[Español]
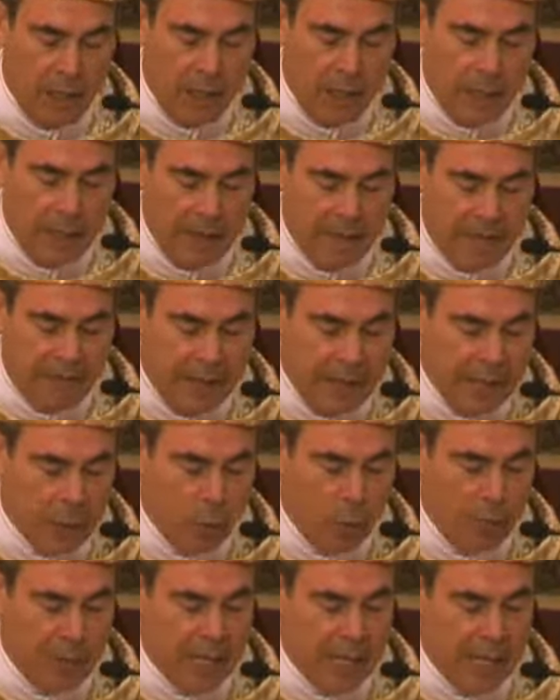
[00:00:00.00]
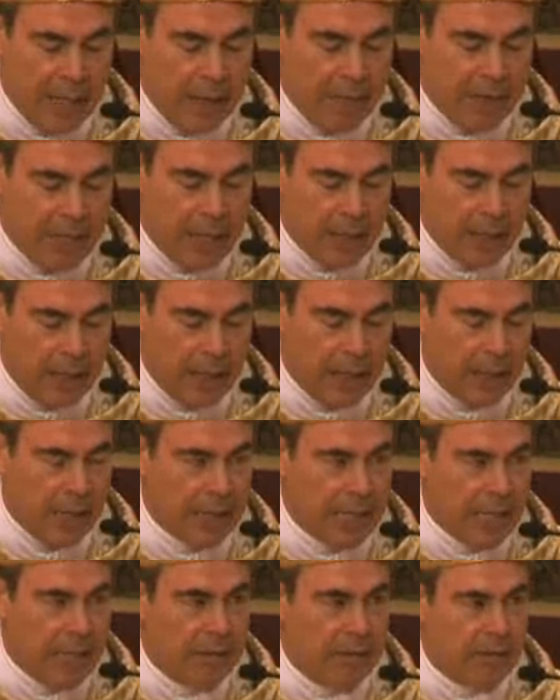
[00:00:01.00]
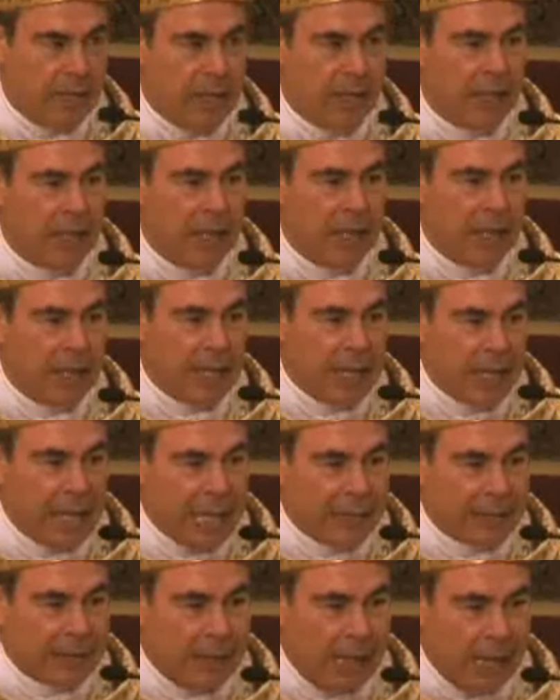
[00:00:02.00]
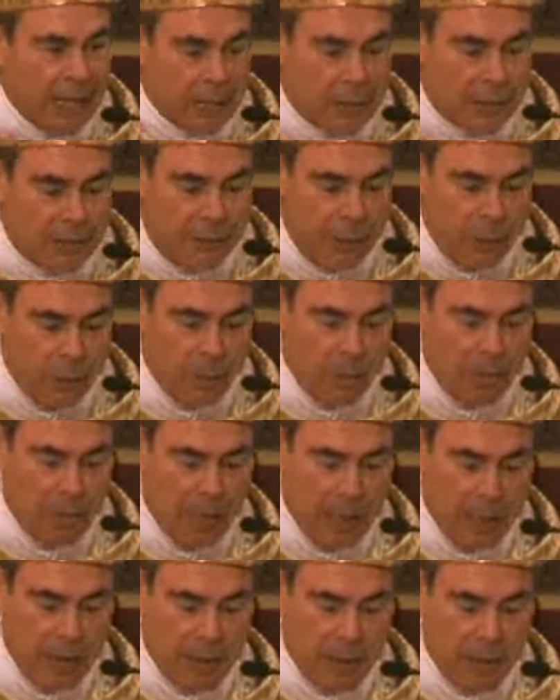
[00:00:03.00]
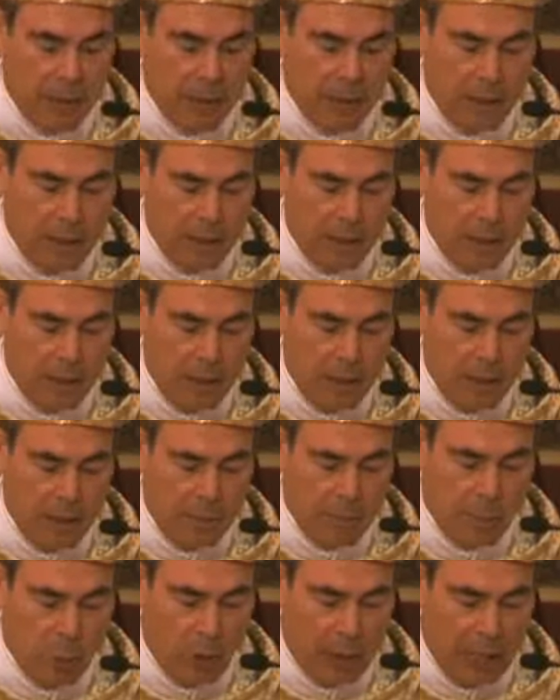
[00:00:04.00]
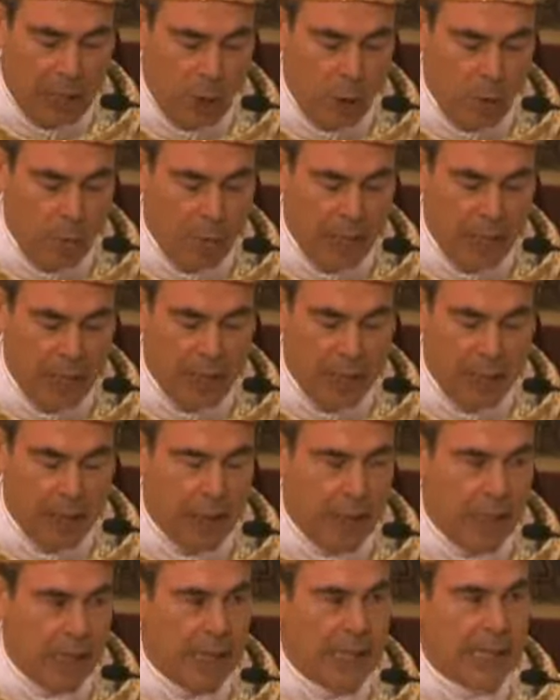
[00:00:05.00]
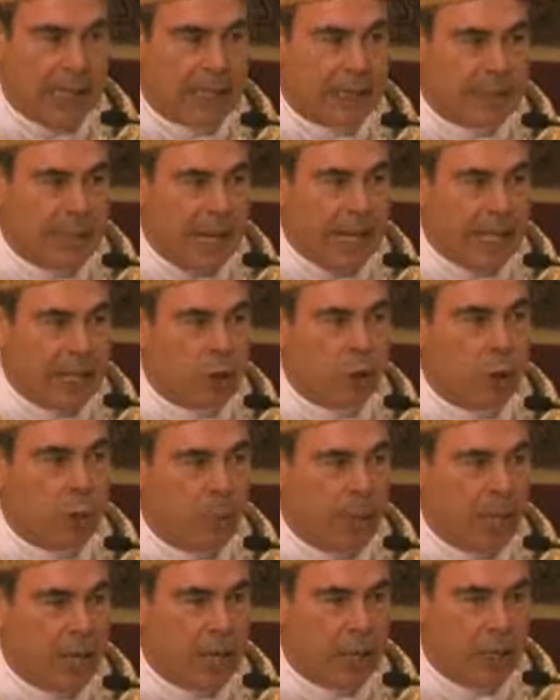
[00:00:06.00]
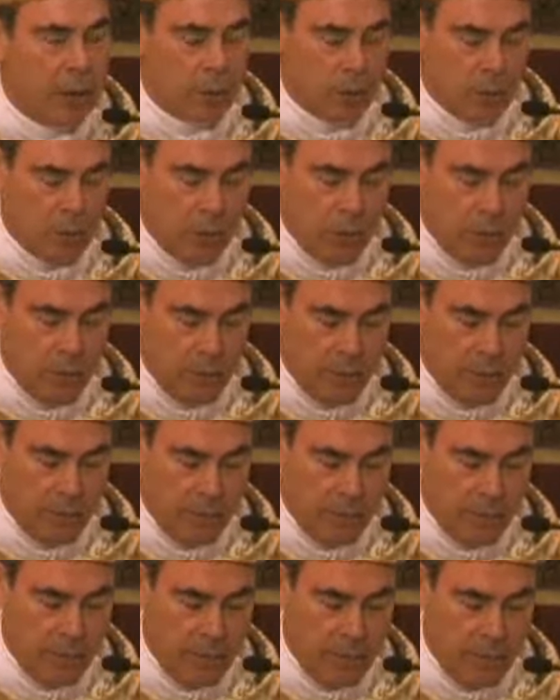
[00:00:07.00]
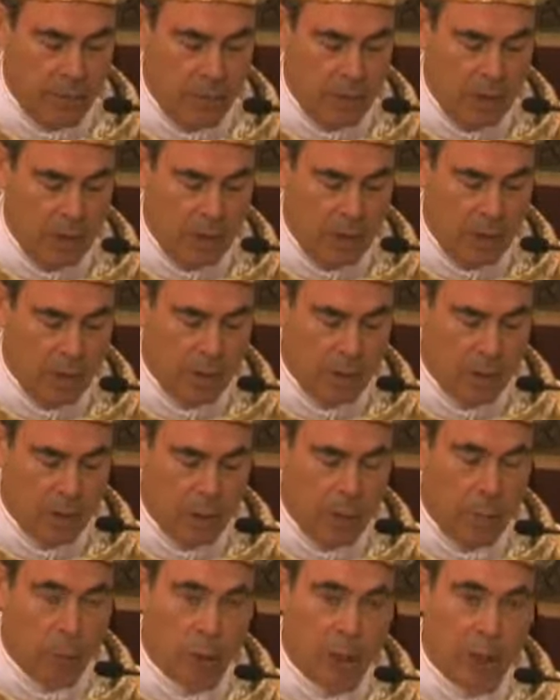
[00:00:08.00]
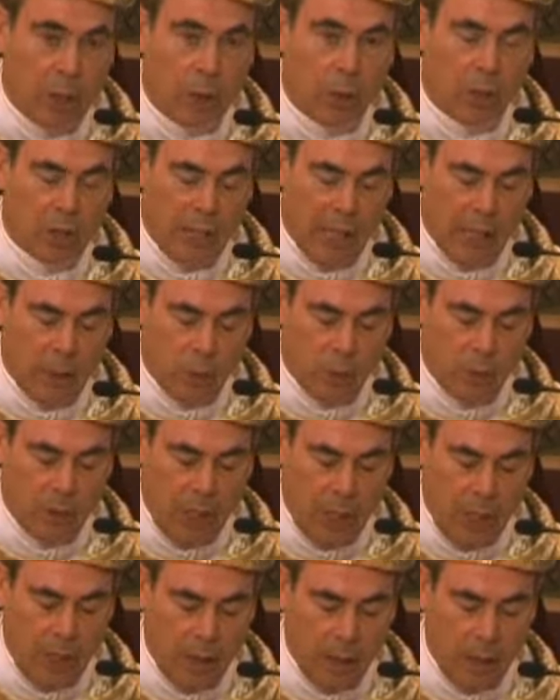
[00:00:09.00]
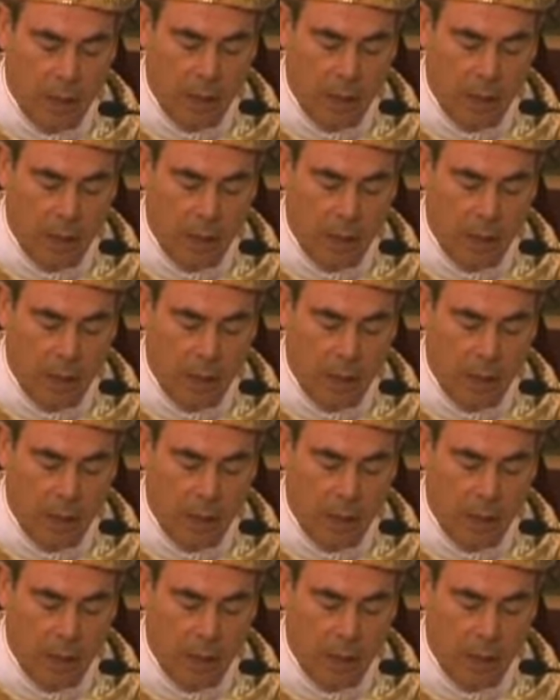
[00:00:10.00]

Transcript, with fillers: La fe ilumina la vida del creyente y la transforma, porque el hombre está hecho para Dios. Como dijo San Agustín,